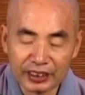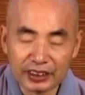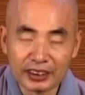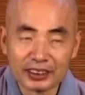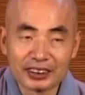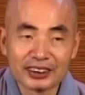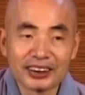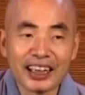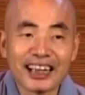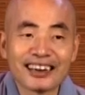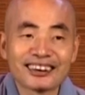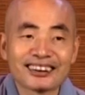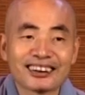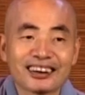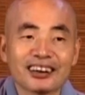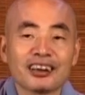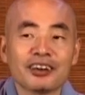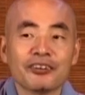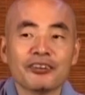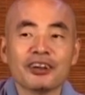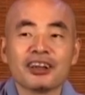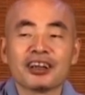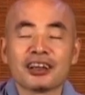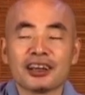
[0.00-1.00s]
这个杀生
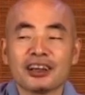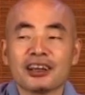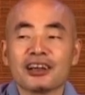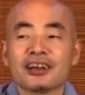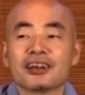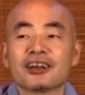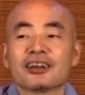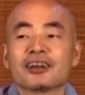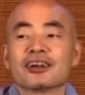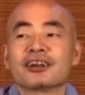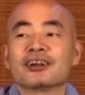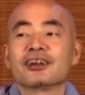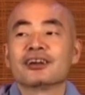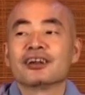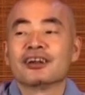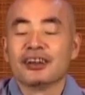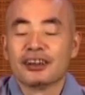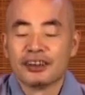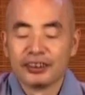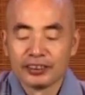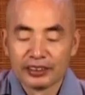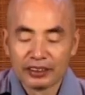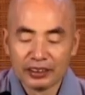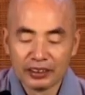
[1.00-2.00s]
的问题。
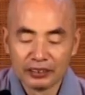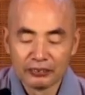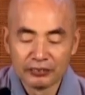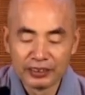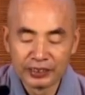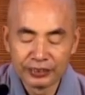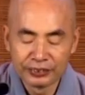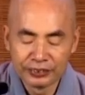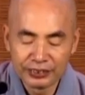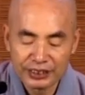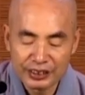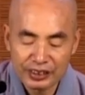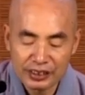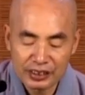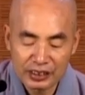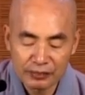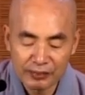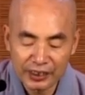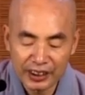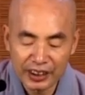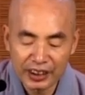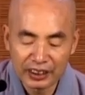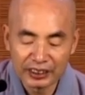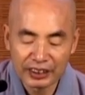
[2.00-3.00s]
所以我们从慈
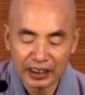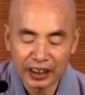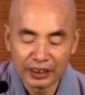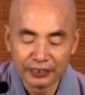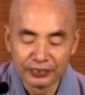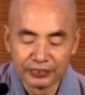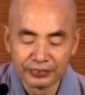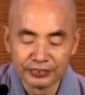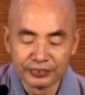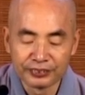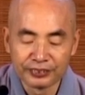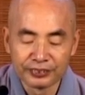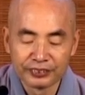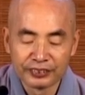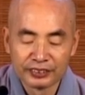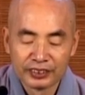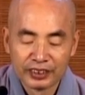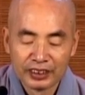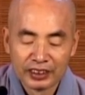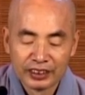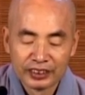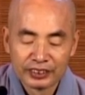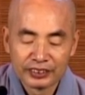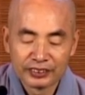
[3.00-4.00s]
悲的角度。
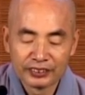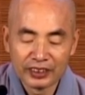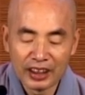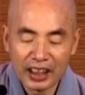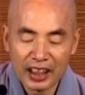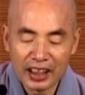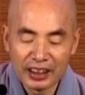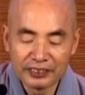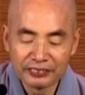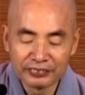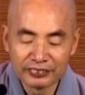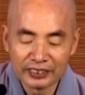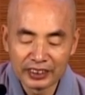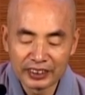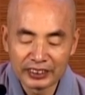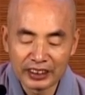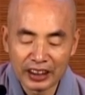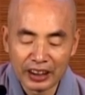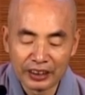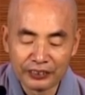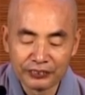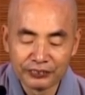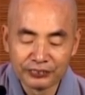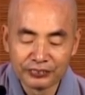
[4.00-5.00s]
从爱护的
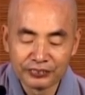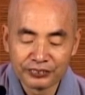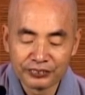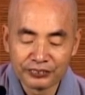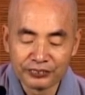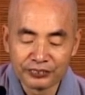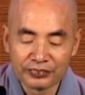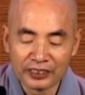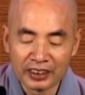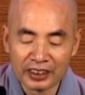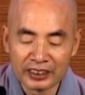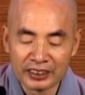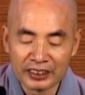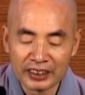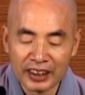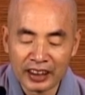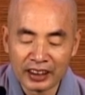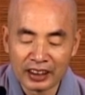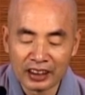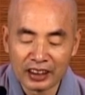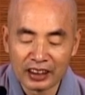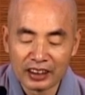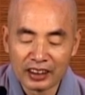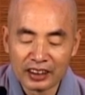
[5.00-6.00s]
角度，古人
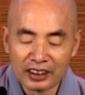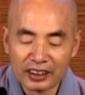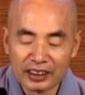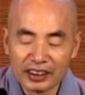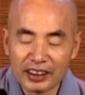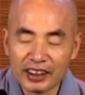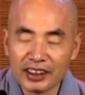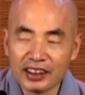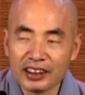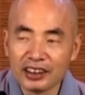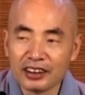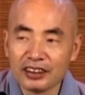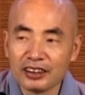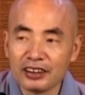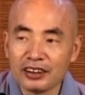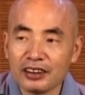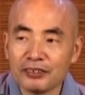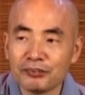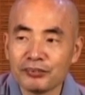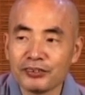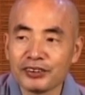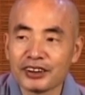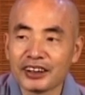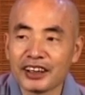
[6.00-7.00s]
讲的“邻
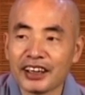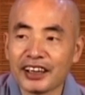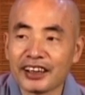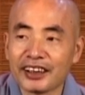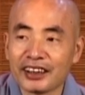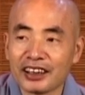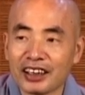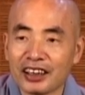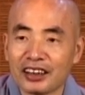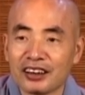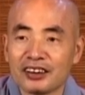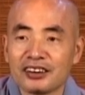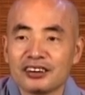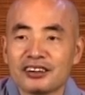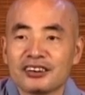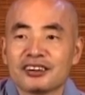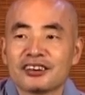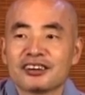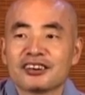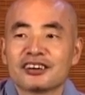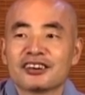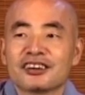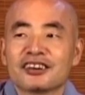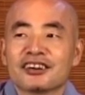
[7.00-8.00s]
而不点
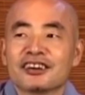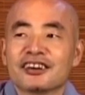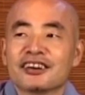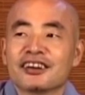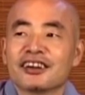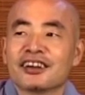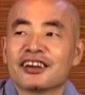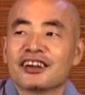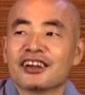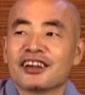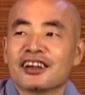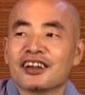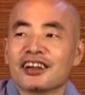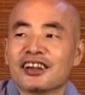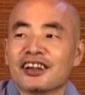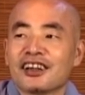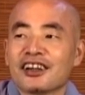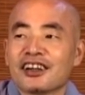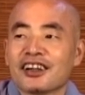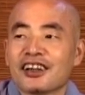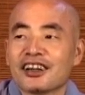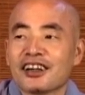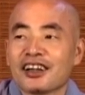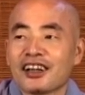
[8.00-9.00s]

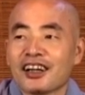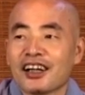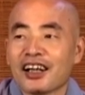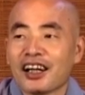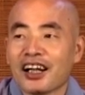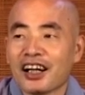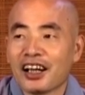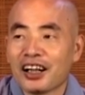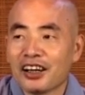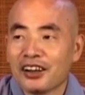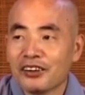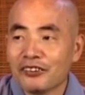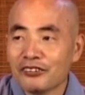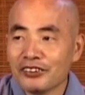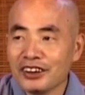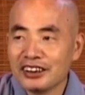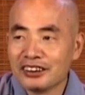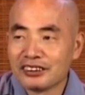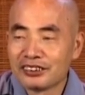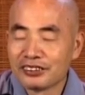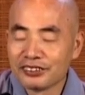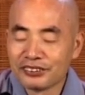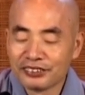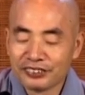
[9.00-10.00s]
灯”，哎，
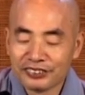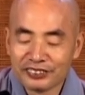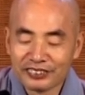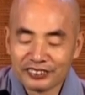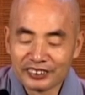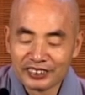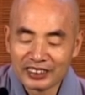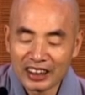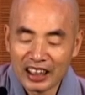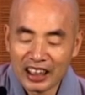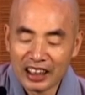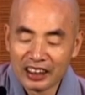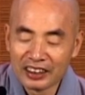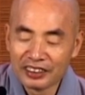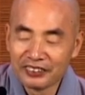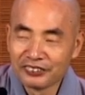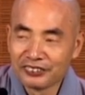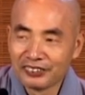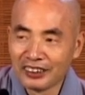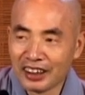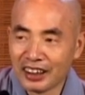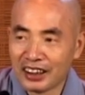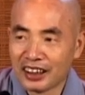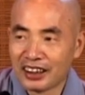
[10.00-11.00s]
未鼠常留
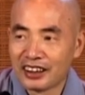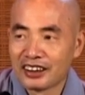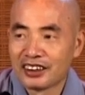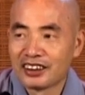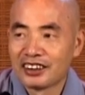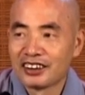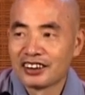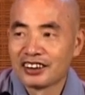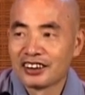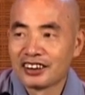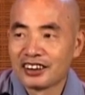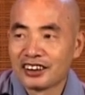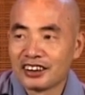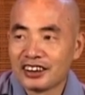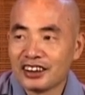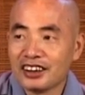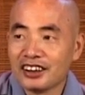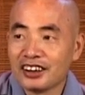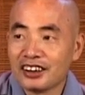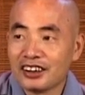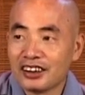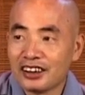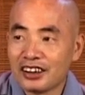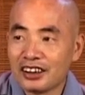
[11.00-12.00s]
饭，
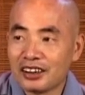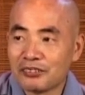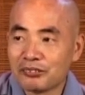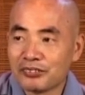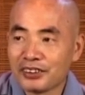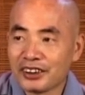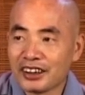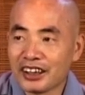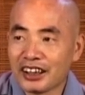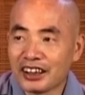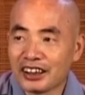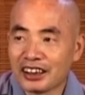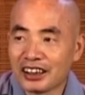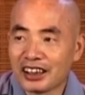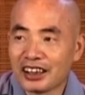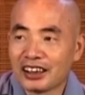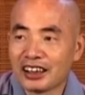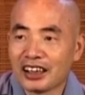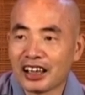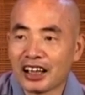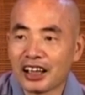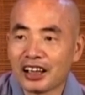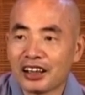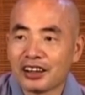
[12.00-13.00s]
邻而不点灯
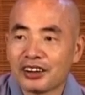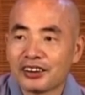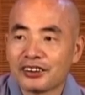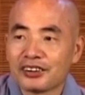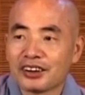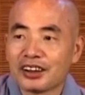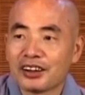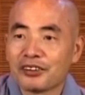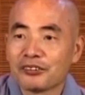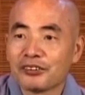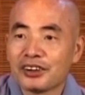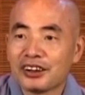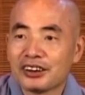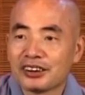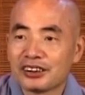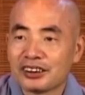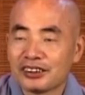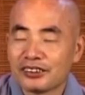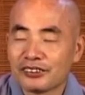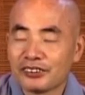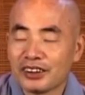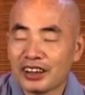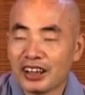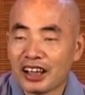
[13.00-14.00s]
啊。为了喂
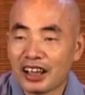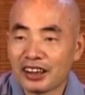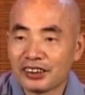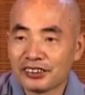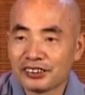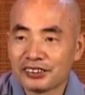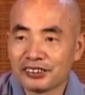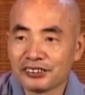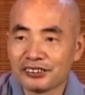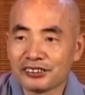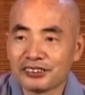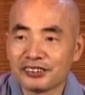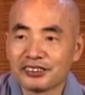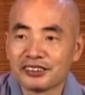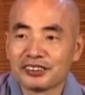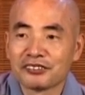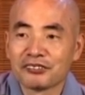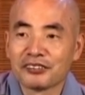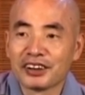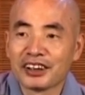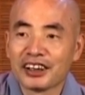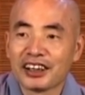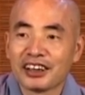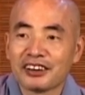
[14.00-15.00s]
喂老鼠，
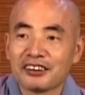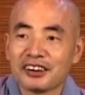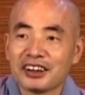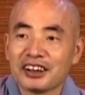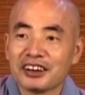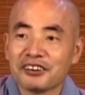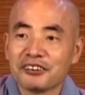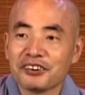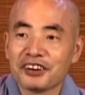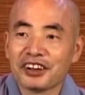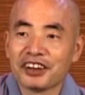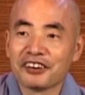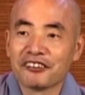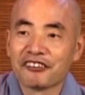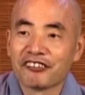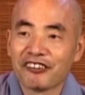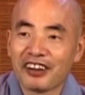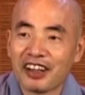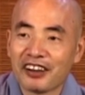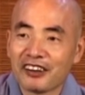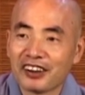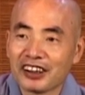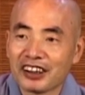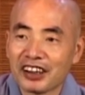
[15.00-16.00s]
每天会留一点
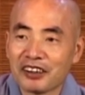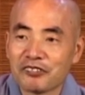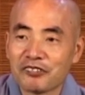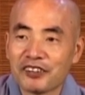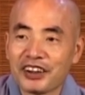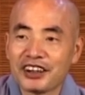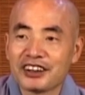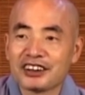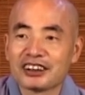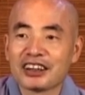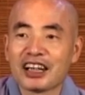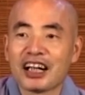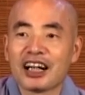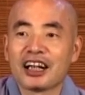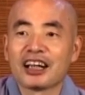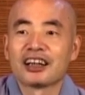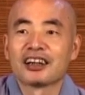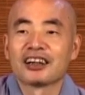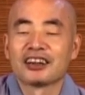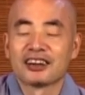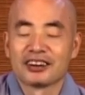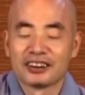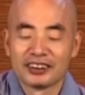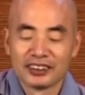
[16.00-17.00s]
饭放在边上，
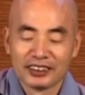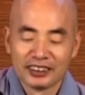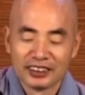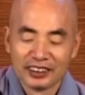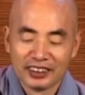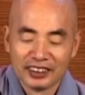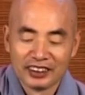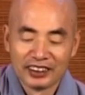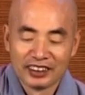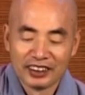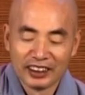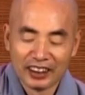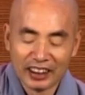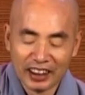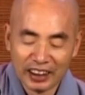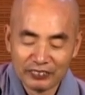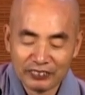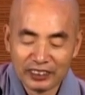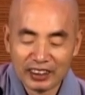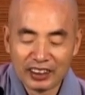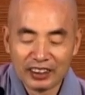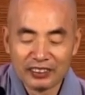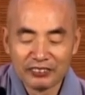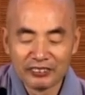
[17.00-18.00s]
哎，
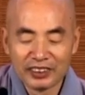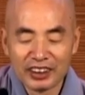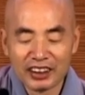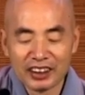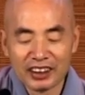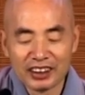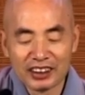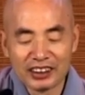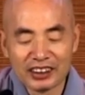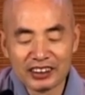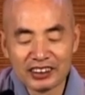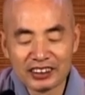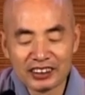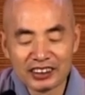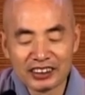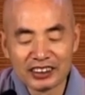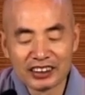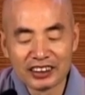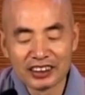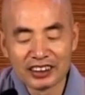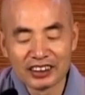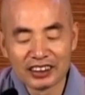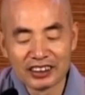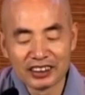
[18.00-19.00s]
为了为了灵犀
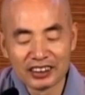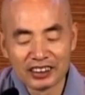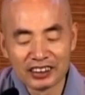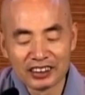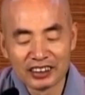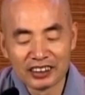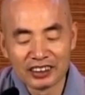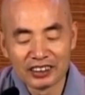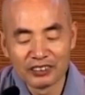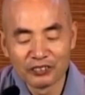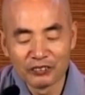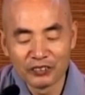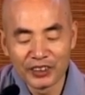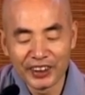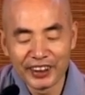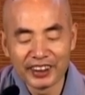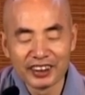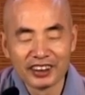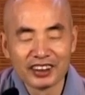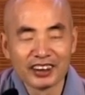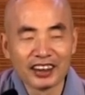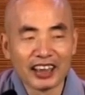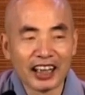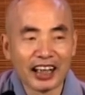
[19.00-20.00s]
这个飞
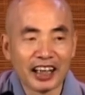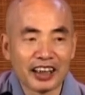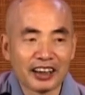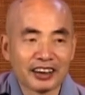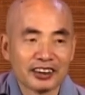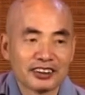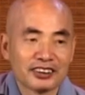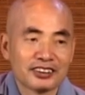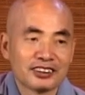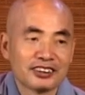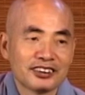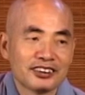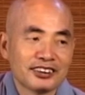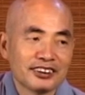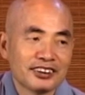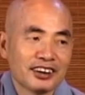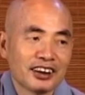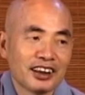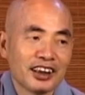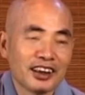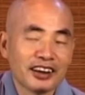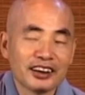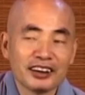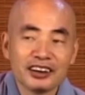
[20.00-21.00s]
蛾啊，
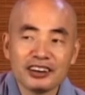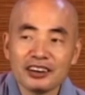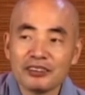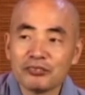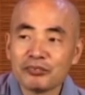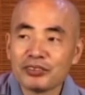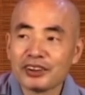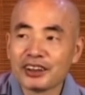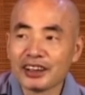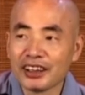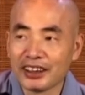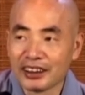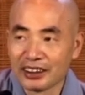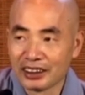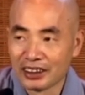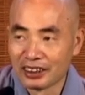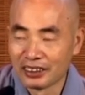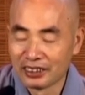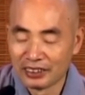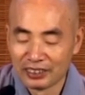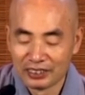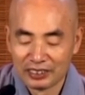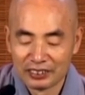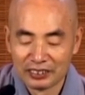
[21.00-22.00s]
宁愿不点
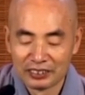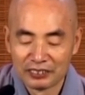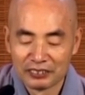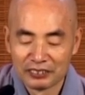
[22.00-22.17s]
灯。